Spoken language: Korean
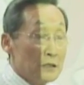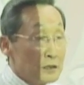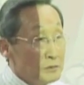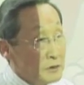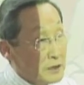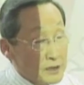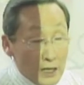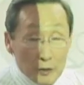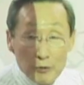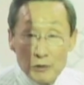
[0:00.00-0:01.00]
여러분의
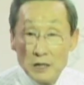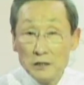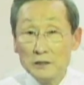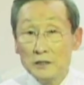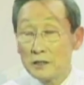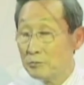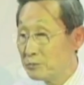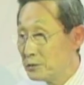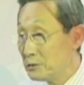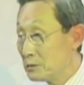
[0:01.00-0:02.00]
세포라는
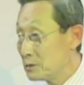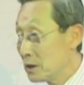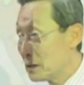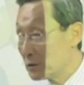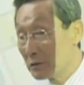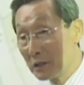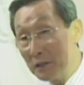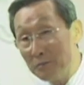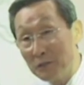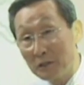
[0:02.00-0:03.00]
컴퓨터 속에
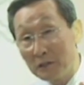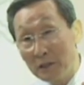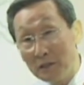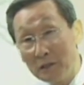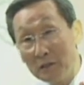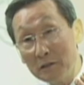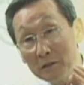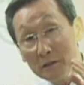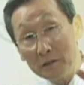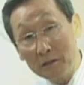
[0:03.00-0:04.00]
입력된 그
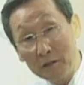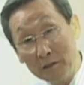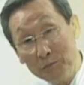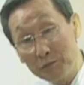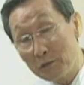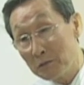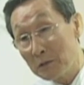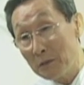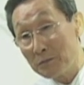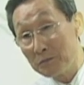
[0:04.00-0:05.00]
큰
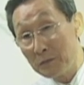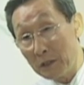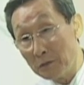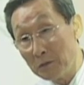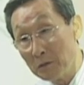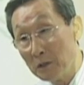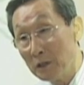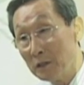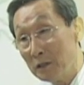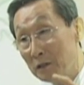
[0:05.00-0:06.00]
프로그램에도
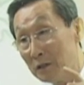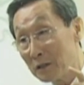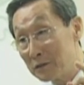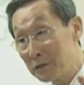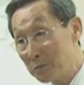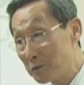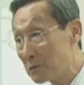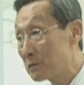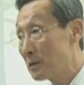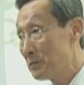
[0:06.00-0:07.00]
이엑스이
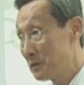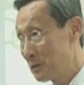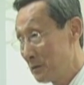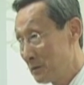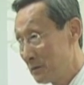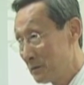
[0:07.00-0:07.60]
프로그램이 있어요.